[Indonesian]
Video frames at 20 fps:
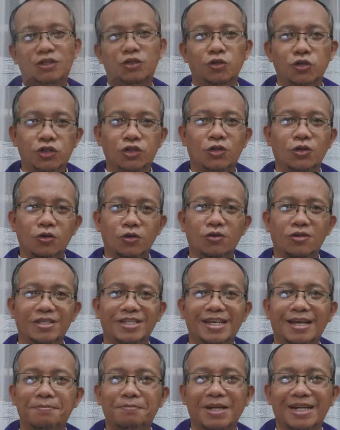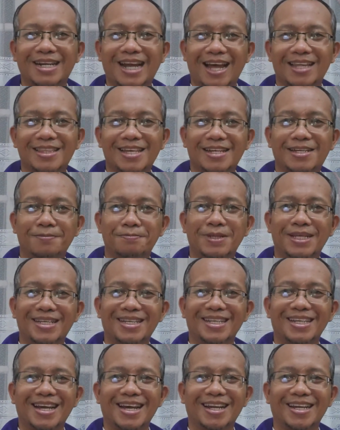Justru ia berkata
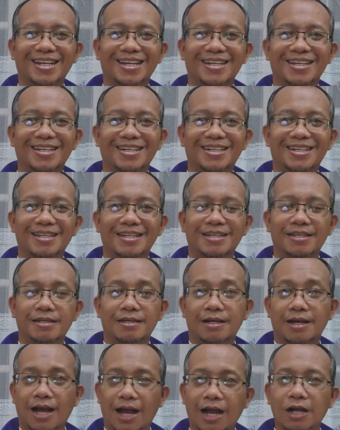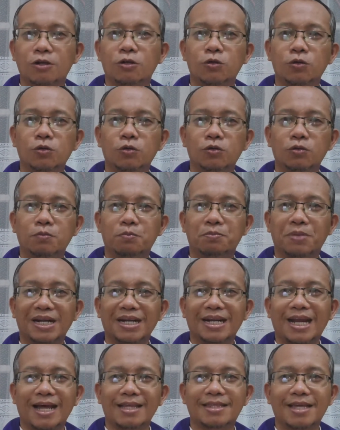demikian, Aku
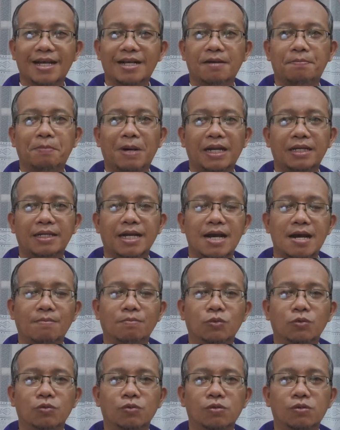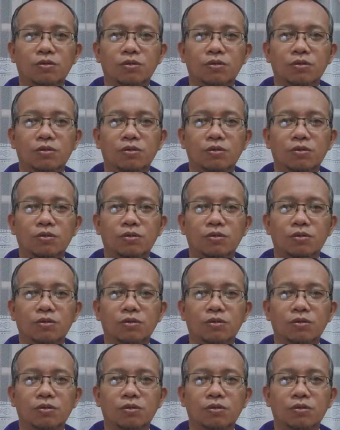berkata kepadamu,